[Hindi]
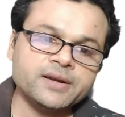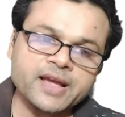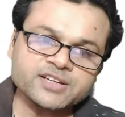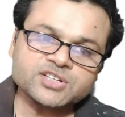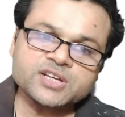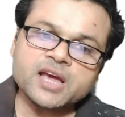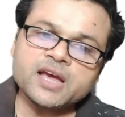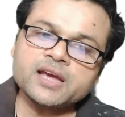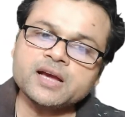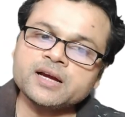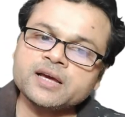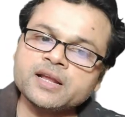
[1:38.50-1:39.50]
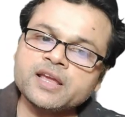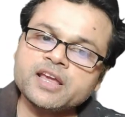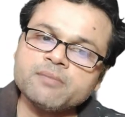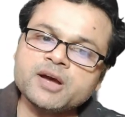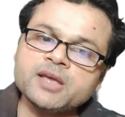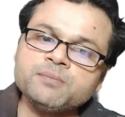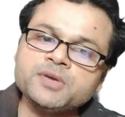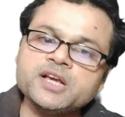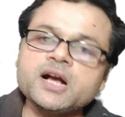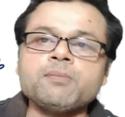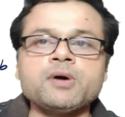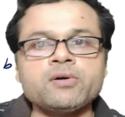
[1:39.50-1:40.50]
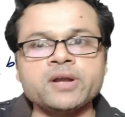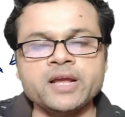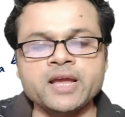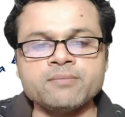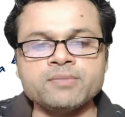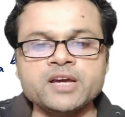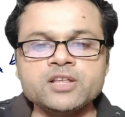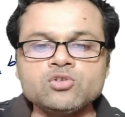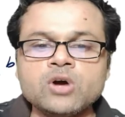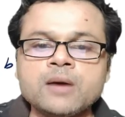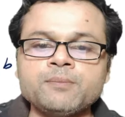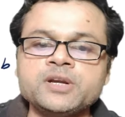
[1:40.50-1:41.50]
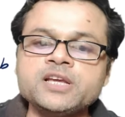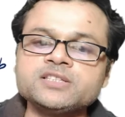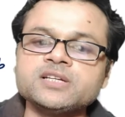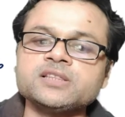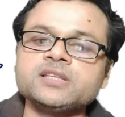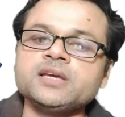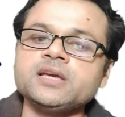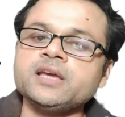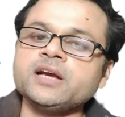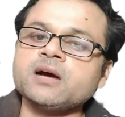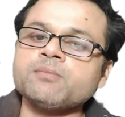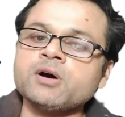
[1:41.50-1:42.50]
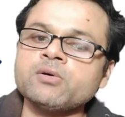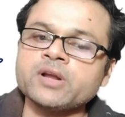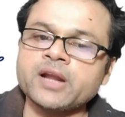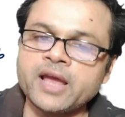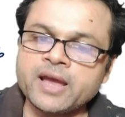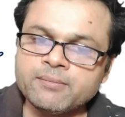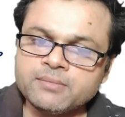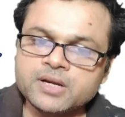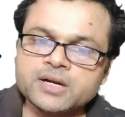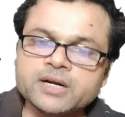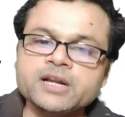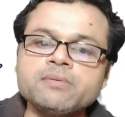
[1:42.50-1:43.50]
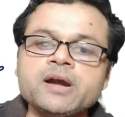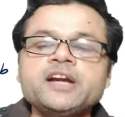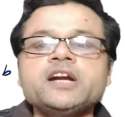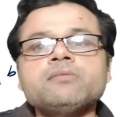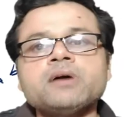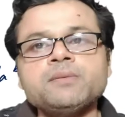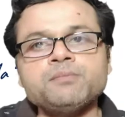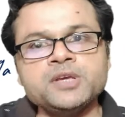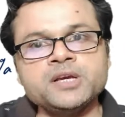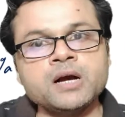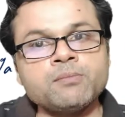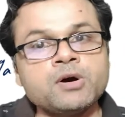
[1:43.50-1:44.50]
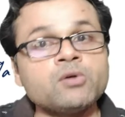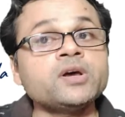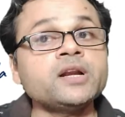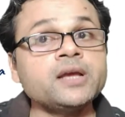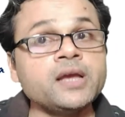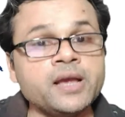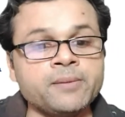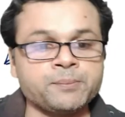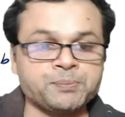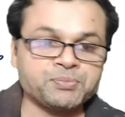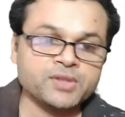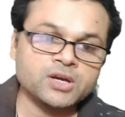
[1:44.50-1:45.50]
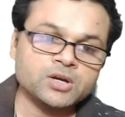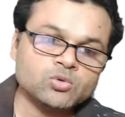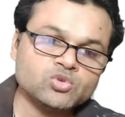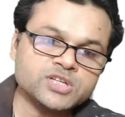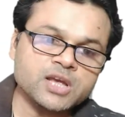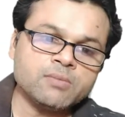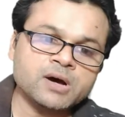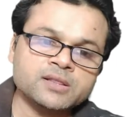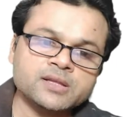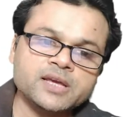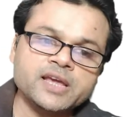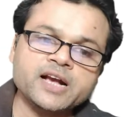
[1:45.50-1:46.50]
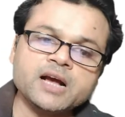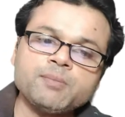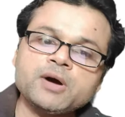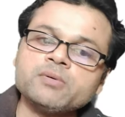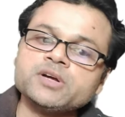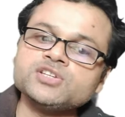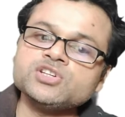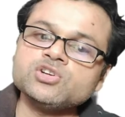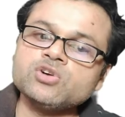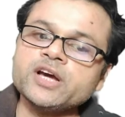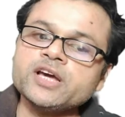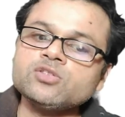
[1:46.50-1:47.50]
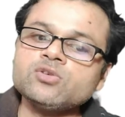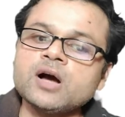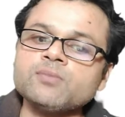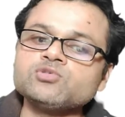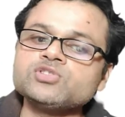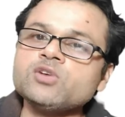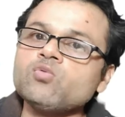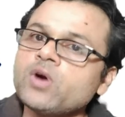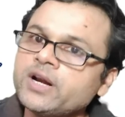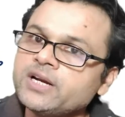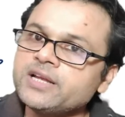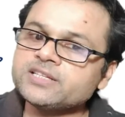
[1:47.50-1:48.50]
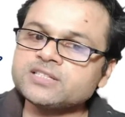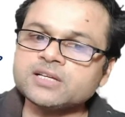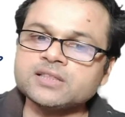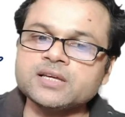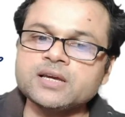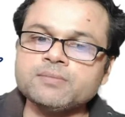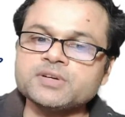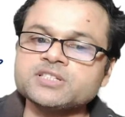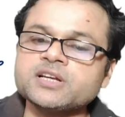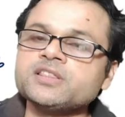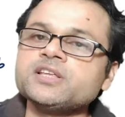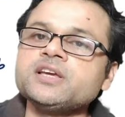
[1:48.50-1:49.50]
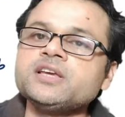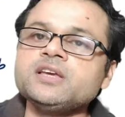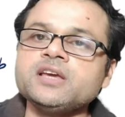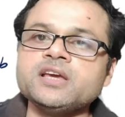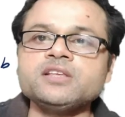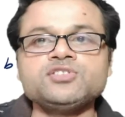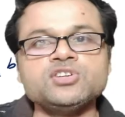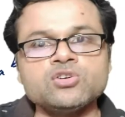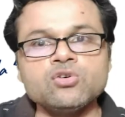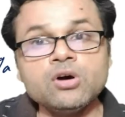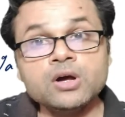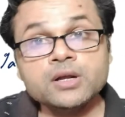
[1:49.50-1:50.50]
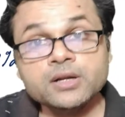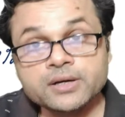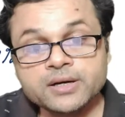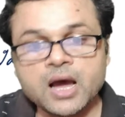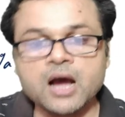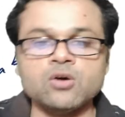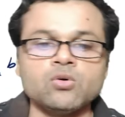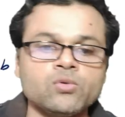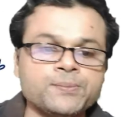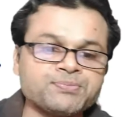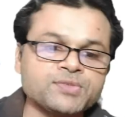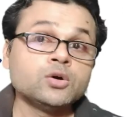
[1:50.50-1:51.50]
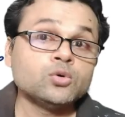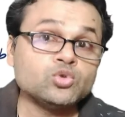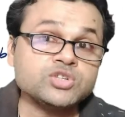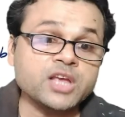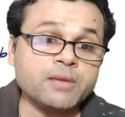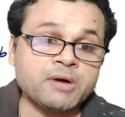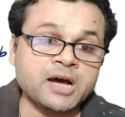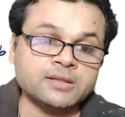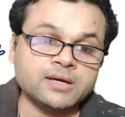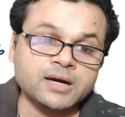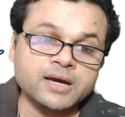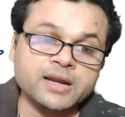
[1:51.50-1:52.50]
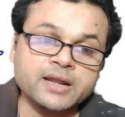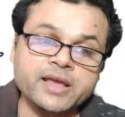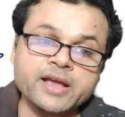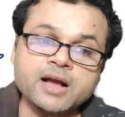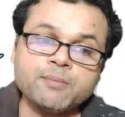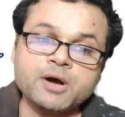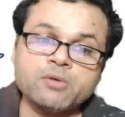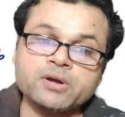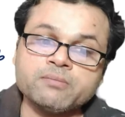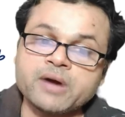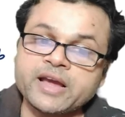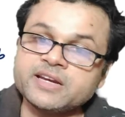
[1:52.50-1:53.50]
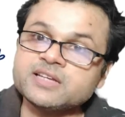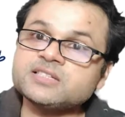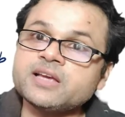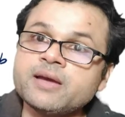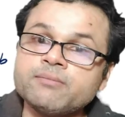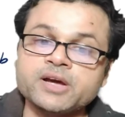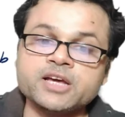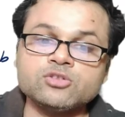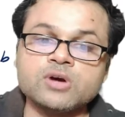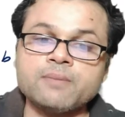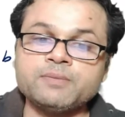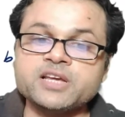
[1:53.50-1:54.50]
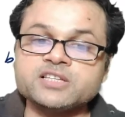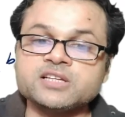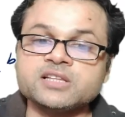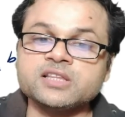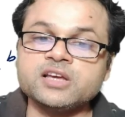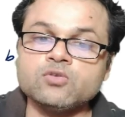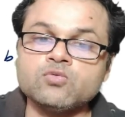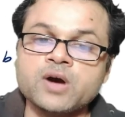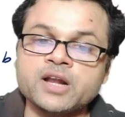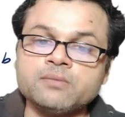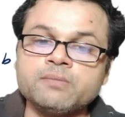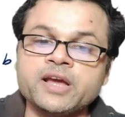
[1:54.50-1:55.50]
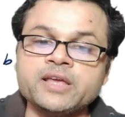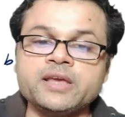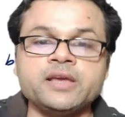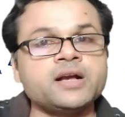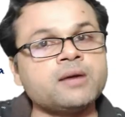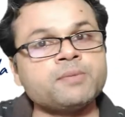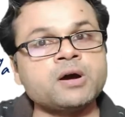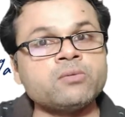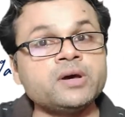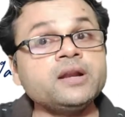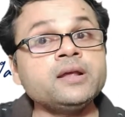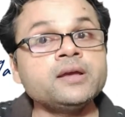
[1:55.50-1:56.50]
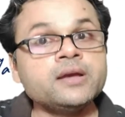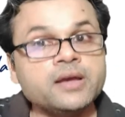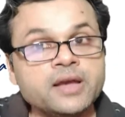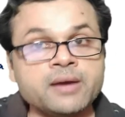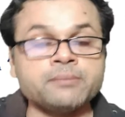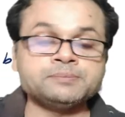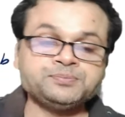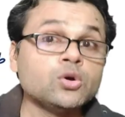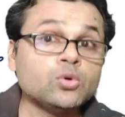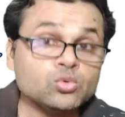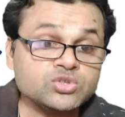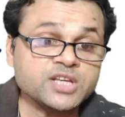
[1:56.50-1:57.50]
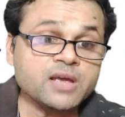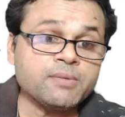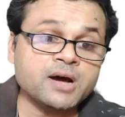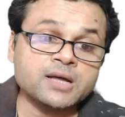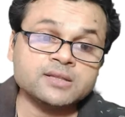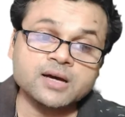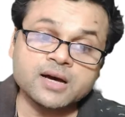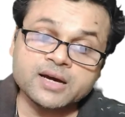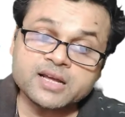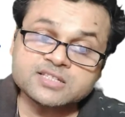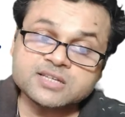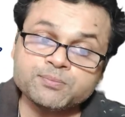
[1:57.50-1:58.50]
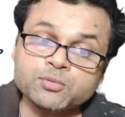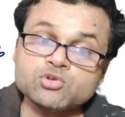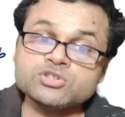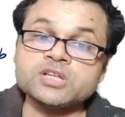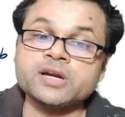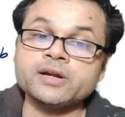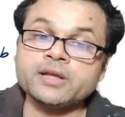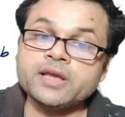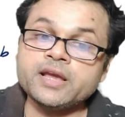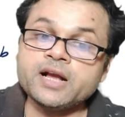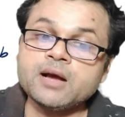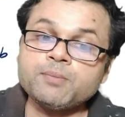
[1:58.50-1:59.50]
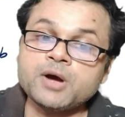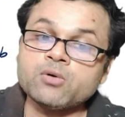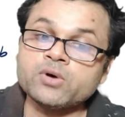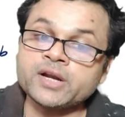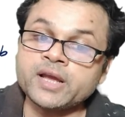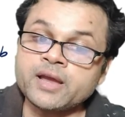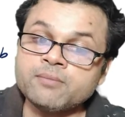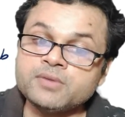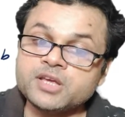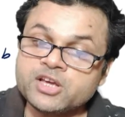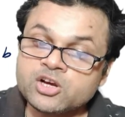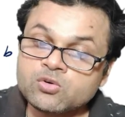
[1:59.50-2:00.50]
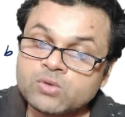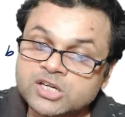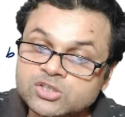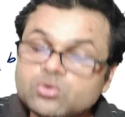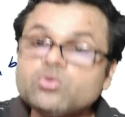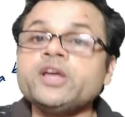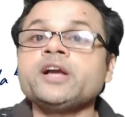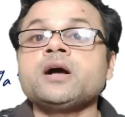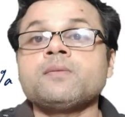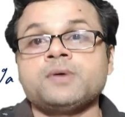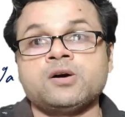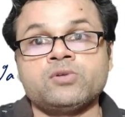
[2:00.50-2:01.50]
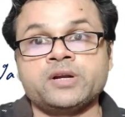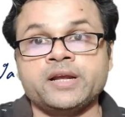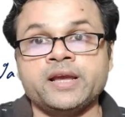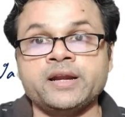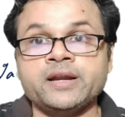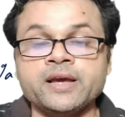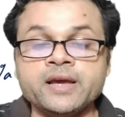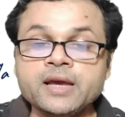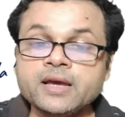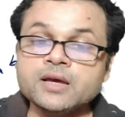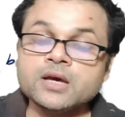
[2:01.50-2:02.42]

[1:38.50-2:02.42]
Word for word: नेक्स्ट क्या है अगर ए बाई बी का पावर एम है तो आप लिख सकते हैं ए का पावर एम डिवाइडेड बाई बी का पावर एम उसके बाद ए का पावर जीरो है तो आप उसे वन लिख सकते हैं बसरते कि ए जीरो ना हो उसके बाद अगर ए का पावर माइनस एम है तो आप लिख सकते हैं वन बाई ए का पावर एम उसके बाद अगर सपोज देट a का पावर m इक्वल टू ए का पावर n है